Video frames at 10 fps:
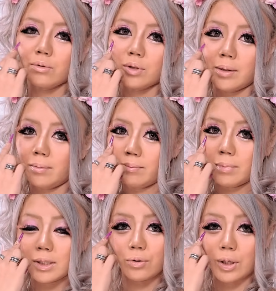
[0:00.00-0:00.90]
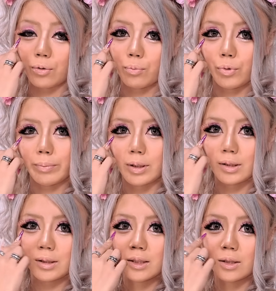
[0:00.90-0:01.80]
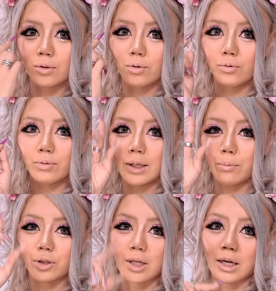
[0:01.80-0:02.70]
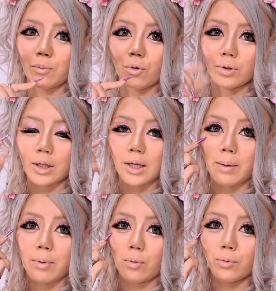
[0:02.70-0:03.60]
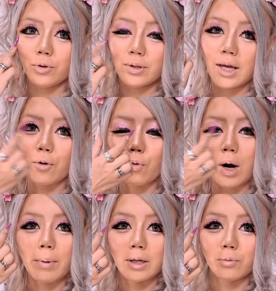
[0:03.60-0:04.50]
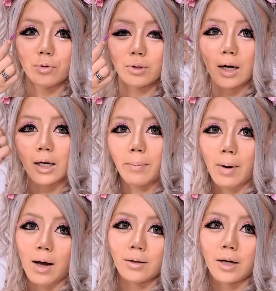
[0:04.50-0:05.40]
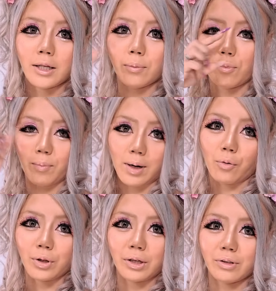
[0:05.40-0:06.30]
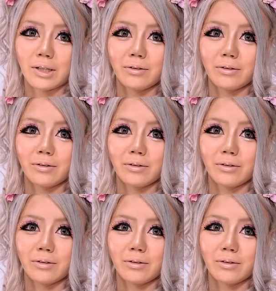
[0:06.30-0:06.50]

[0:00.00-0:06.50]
うのがベストだと思います。ちゃんと上にも下にも縦幅を持って横幅にも描けば誰でも目が大きく